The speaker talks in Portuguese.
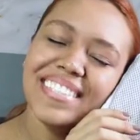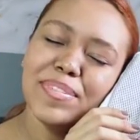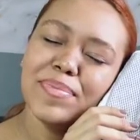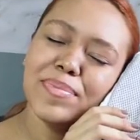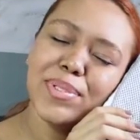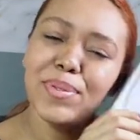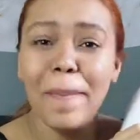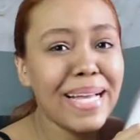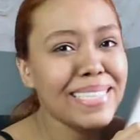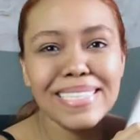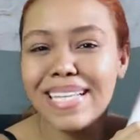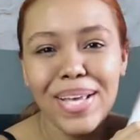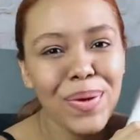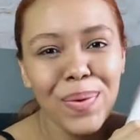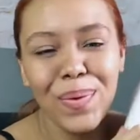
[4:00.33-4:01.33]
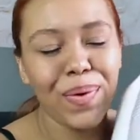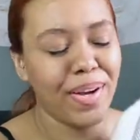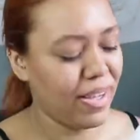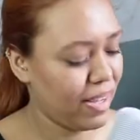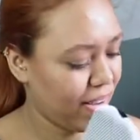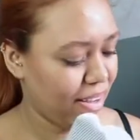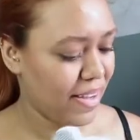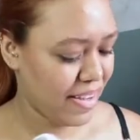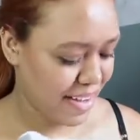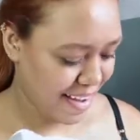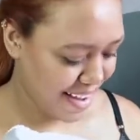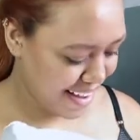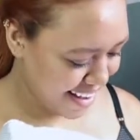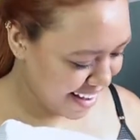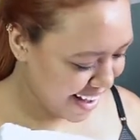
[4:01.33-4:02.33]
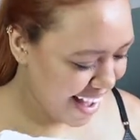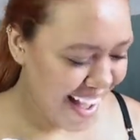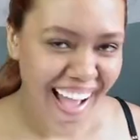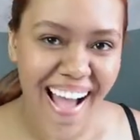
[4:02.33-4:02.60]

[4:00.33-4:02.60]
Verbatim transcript: Nós que trabalhamos com criação de conteúdo